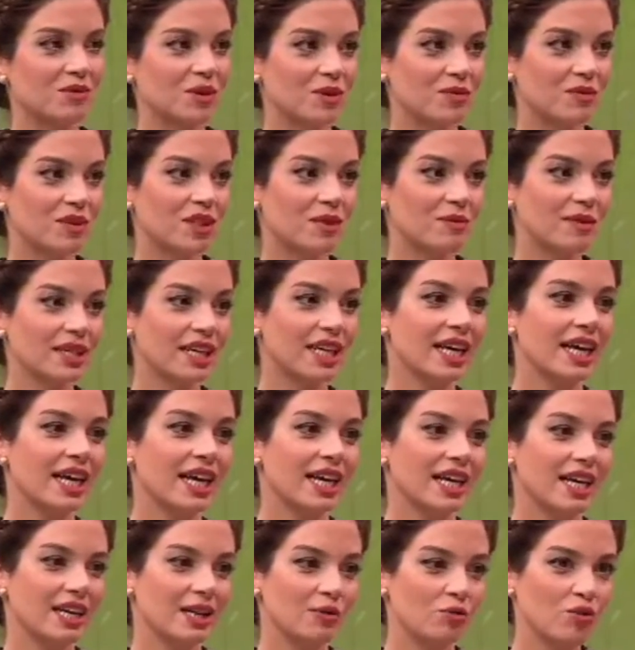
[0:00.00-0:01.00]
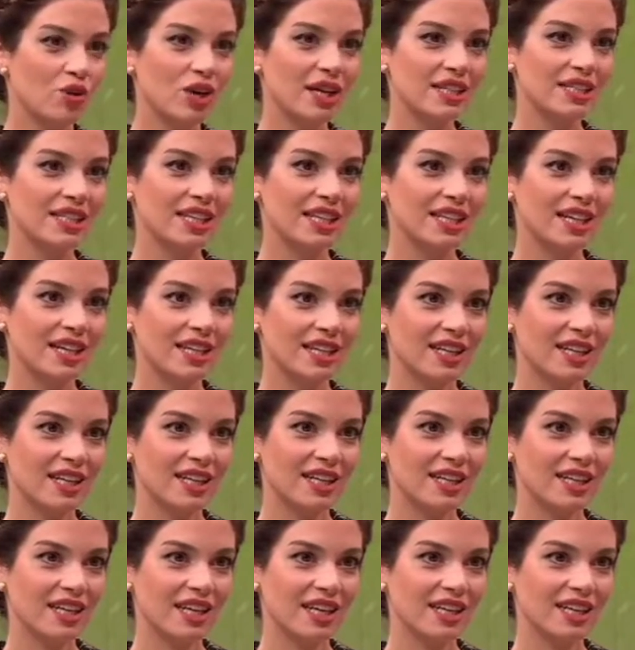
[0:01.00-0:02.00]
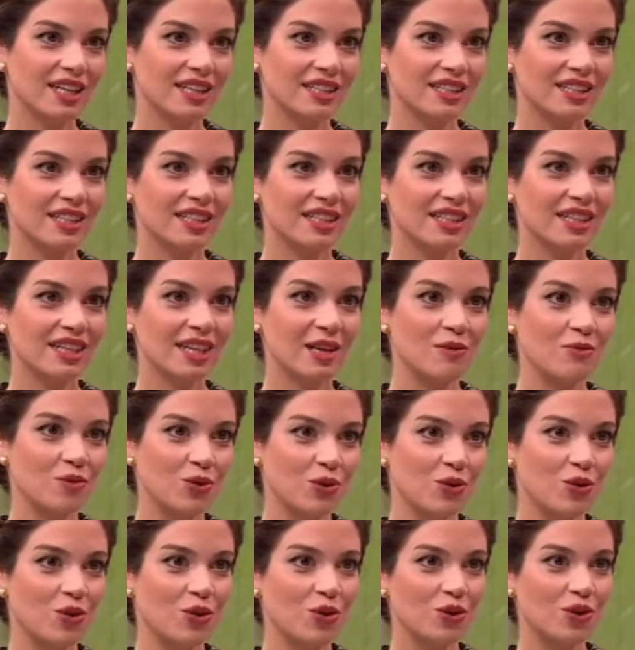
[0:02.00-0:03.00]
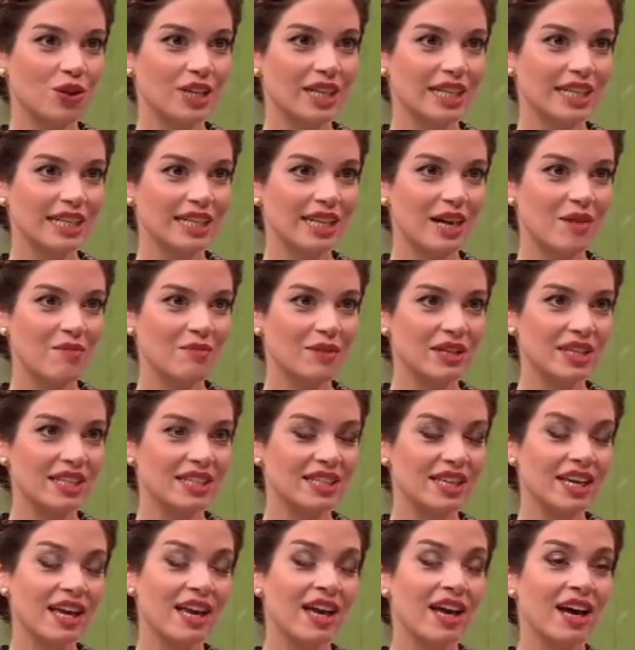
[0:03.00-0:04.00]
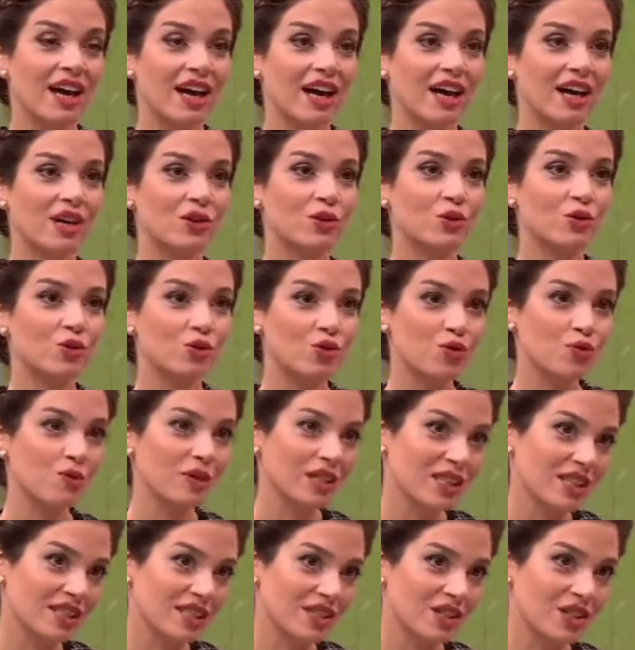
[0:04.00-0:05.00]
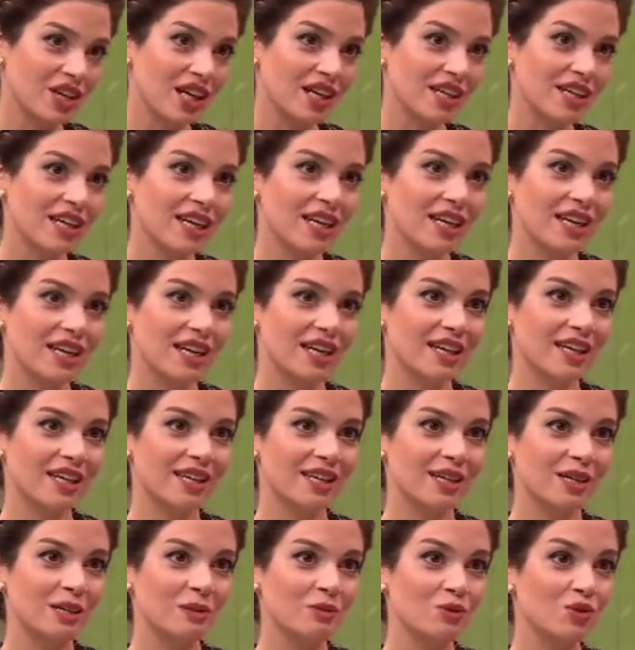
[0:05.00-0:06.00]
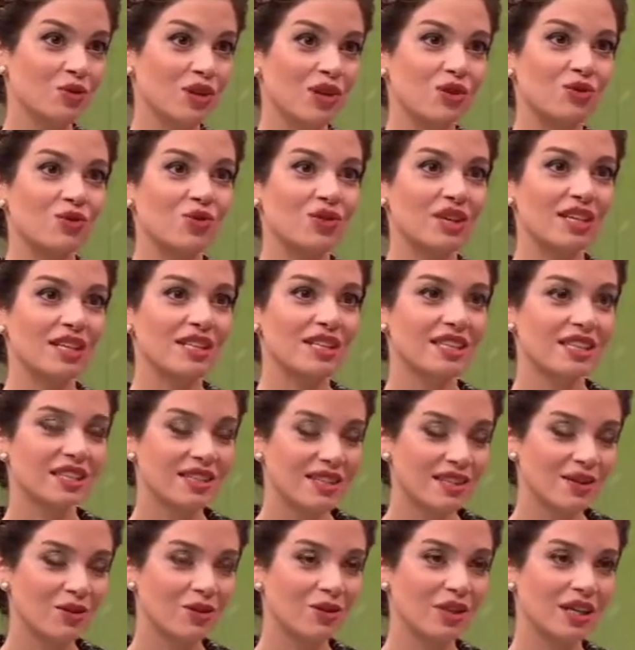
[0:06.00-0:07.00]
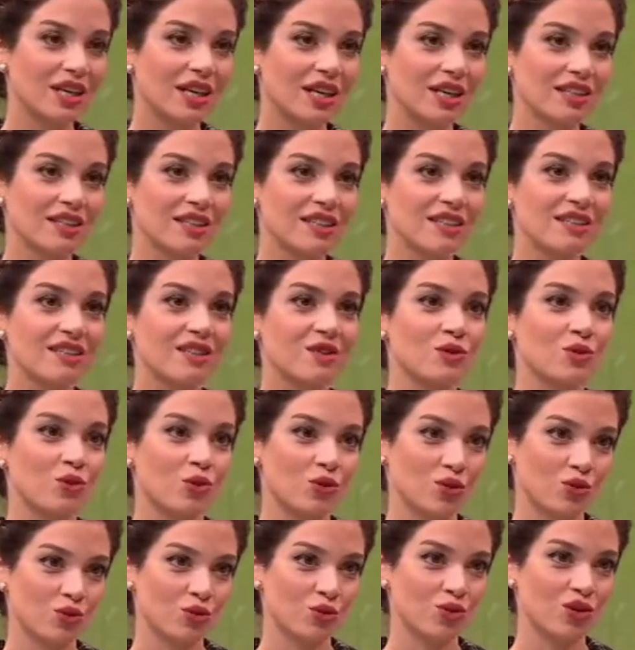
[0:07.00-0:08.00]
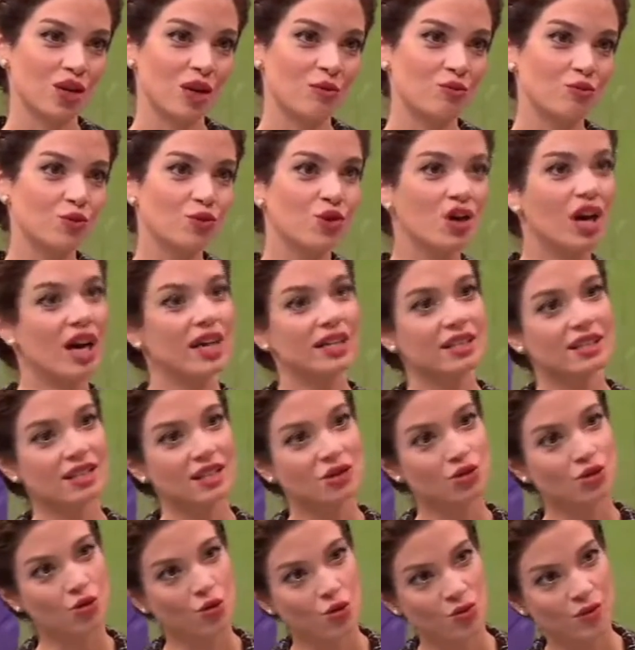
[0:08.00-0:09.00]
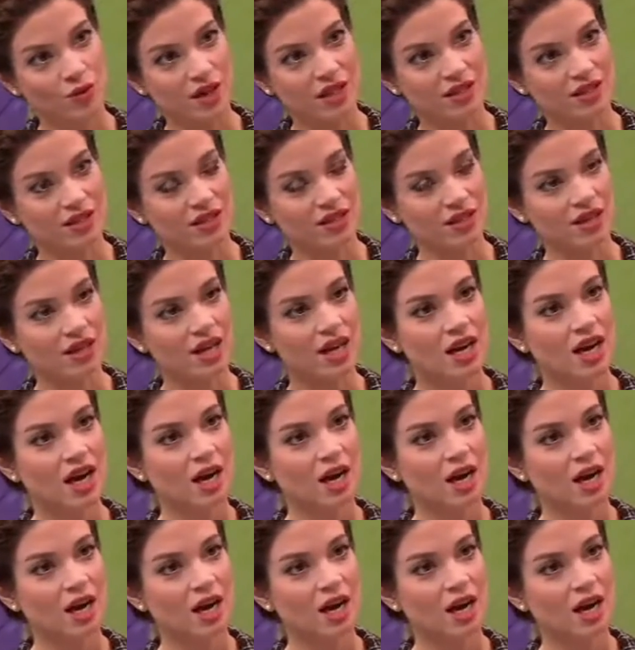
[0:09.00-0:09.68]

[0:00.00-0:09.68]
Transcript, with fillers: Şimdi tabii e, bu hastalığa yakalanan kadınların en büyük korkularından biri de A, göğsüm alınacak. E, bundan sonra estetik olarak nasıl görüneceğim? Bu kaygı da çok baskın.